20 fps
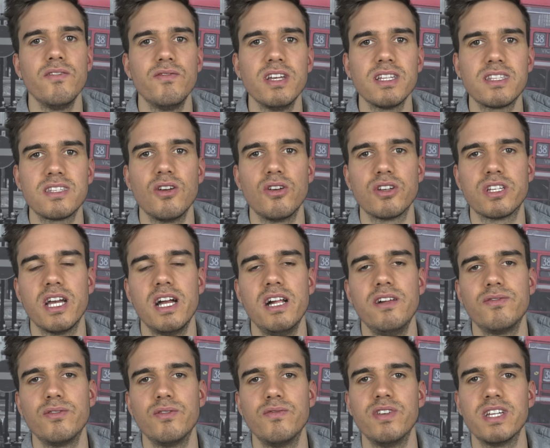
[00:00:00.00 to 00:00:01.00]
wird sie euch
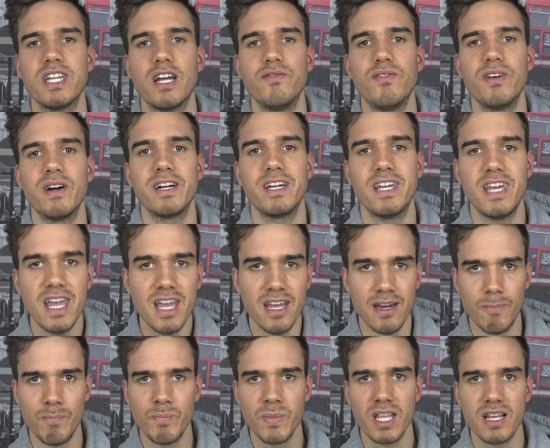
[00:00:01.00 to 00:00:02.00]
helfen und wird einfach
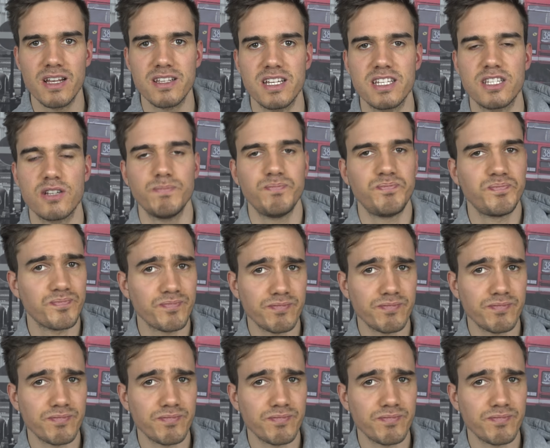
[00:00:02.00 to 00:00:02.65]
gehen. Das heißt,